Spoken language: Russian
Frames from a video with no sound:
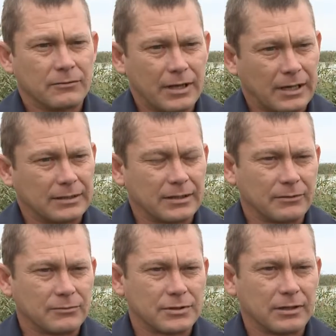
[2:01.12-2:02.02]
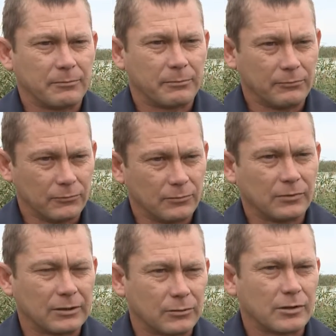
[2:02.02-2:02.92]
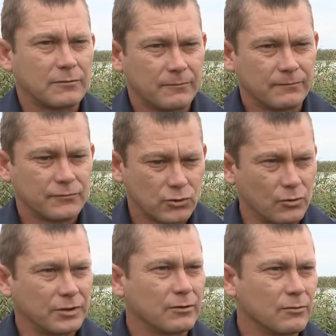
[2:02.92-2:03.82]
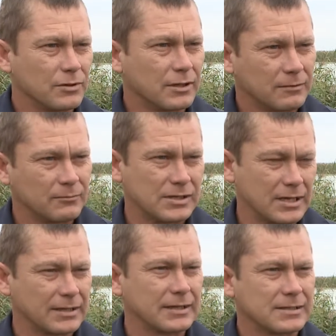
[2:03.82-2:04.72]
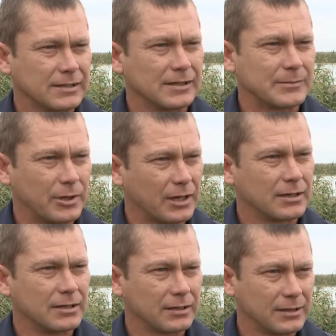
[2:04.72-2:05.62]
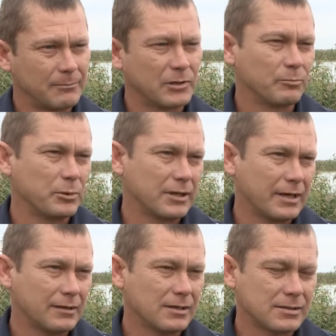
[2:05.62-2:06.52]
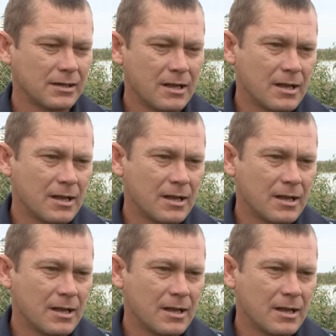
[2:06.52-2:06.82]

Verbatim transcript: Некоторые уже, ну, которые в школьные годы, 10-11 класс приходили к нам, им понравилось.